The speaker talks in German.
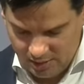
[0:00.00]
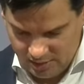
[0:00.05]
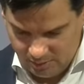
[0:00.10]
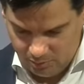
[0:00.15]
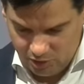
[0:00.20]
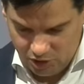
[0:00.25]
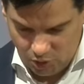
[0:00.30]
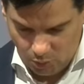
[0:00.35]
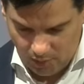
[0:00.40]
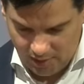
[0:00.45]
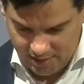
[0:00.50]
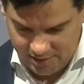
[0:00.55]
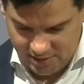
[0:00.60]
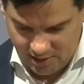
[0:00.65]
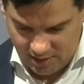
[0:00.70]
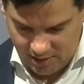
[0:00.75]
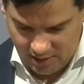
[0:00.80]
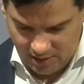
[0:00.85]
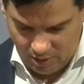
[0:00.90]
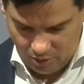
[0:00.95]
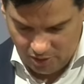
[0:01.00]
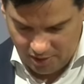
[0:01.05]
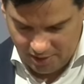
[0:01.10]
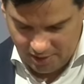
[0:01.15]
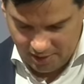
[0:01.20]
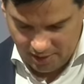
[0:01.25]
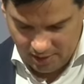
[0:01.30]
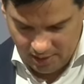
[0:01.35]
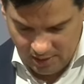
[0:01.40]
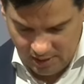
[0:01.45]
dem Steuerzahler auch
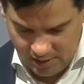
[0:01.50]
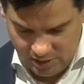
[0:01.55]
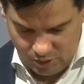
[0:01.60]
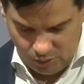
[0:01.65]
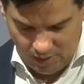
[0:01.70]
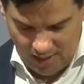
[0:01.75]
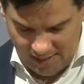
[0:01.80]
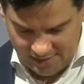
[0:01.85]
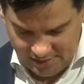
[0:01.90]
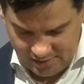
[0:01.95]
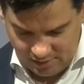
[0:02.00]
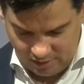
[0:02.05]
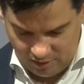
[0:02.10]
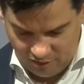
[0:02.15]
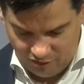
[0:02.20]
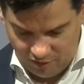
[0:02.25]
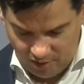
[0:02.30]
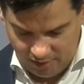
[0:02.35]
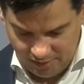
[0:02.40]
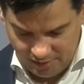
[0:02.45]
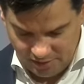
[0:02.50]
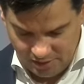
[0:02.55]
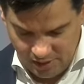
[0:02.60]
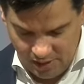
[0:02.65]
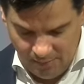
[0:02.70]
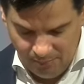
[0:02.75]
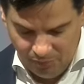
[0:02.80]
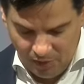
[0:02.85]
hier zu Lasten gefallen ist.